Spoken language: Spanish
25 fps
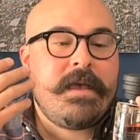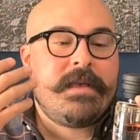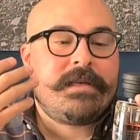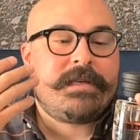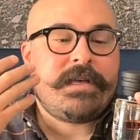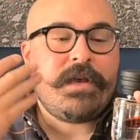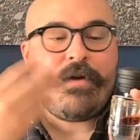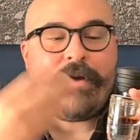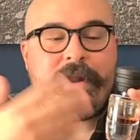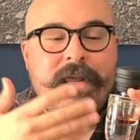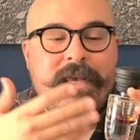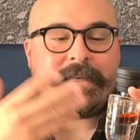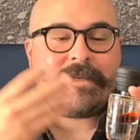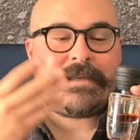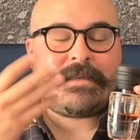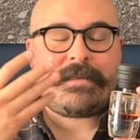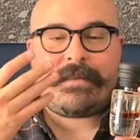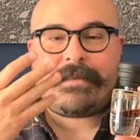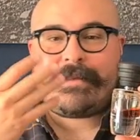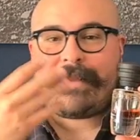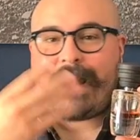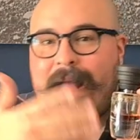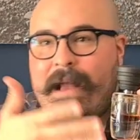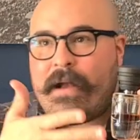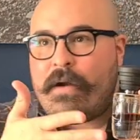
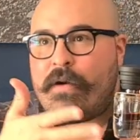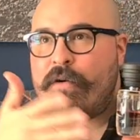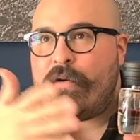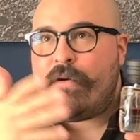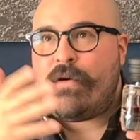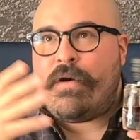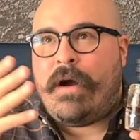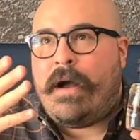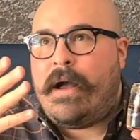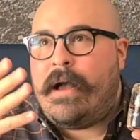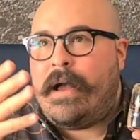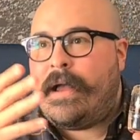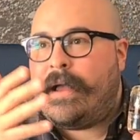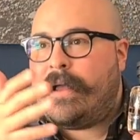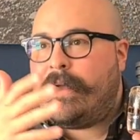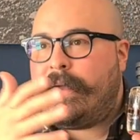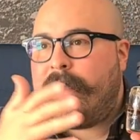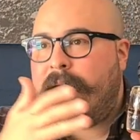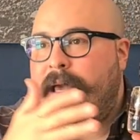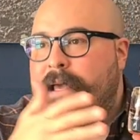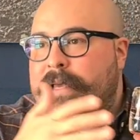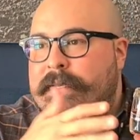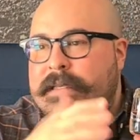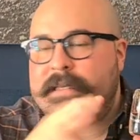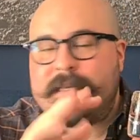Señores, Tango,
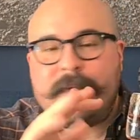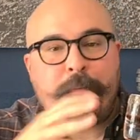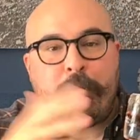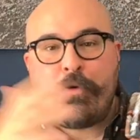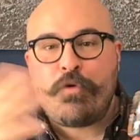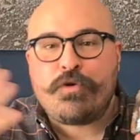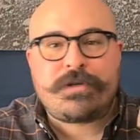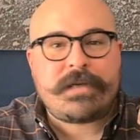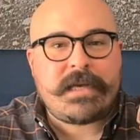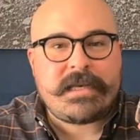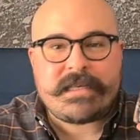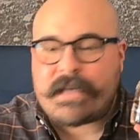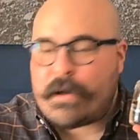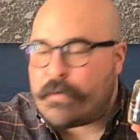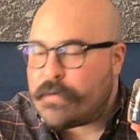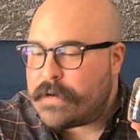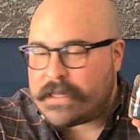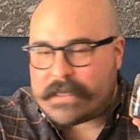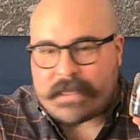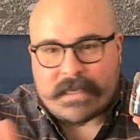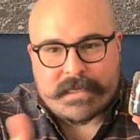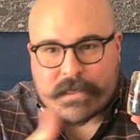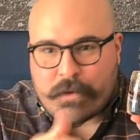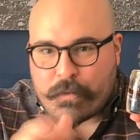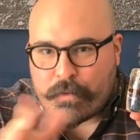eh, si buscas
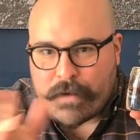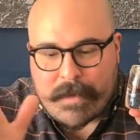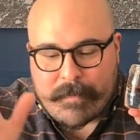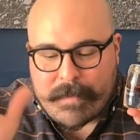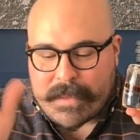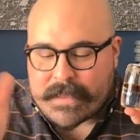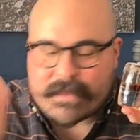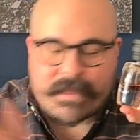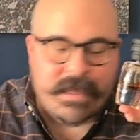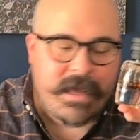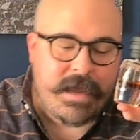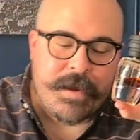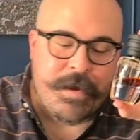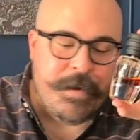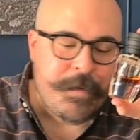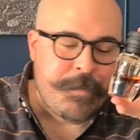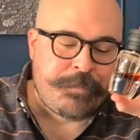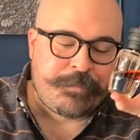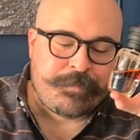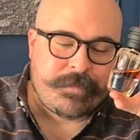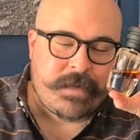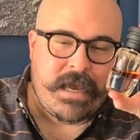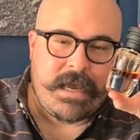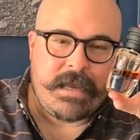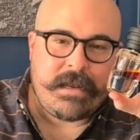ahorita seguramente
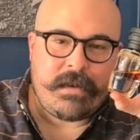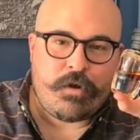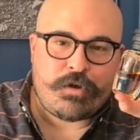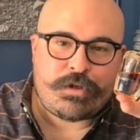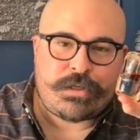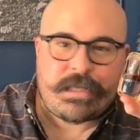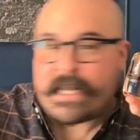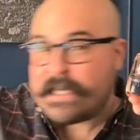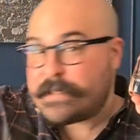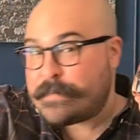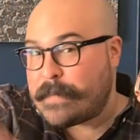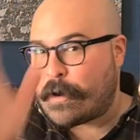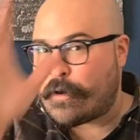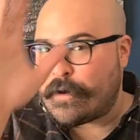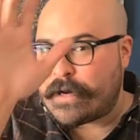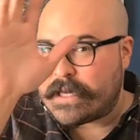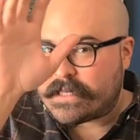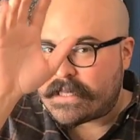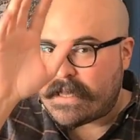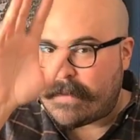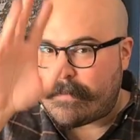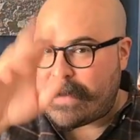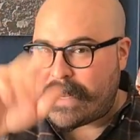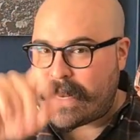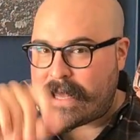eh, los tres
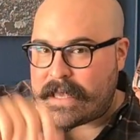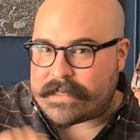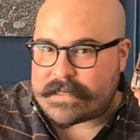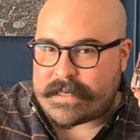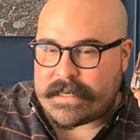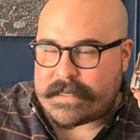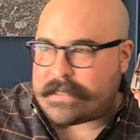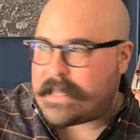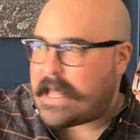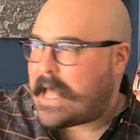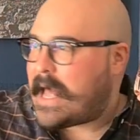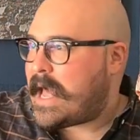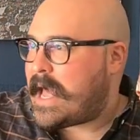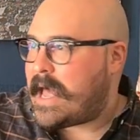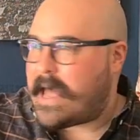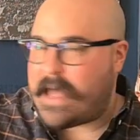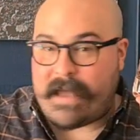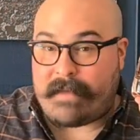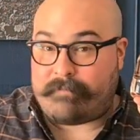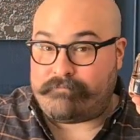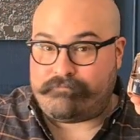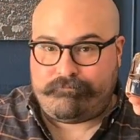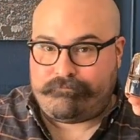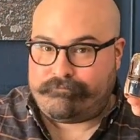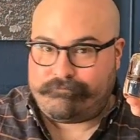mejores ámbares,
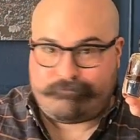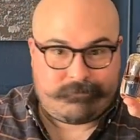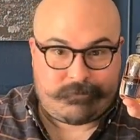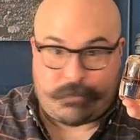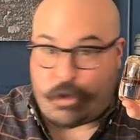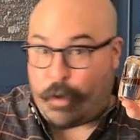este mm,